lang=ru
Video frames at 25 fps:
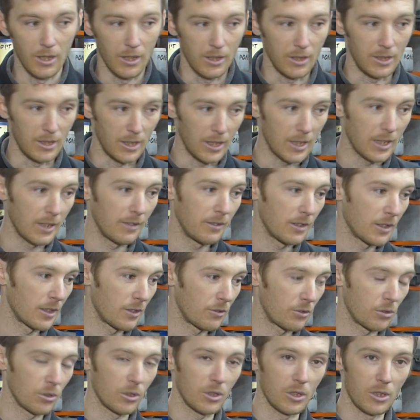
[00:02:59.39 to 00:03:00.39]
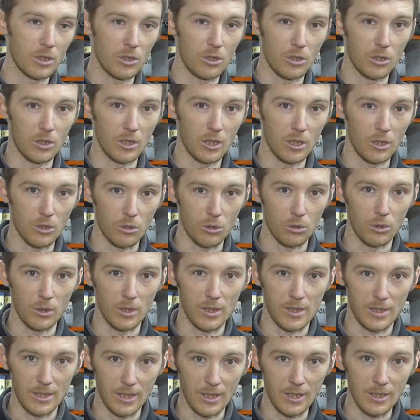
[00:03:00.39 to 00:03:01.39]
Я, наверное, все-таки считаю, что я
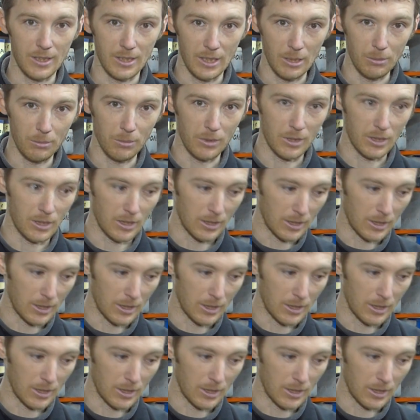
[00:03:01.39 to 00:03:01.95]
стал тем,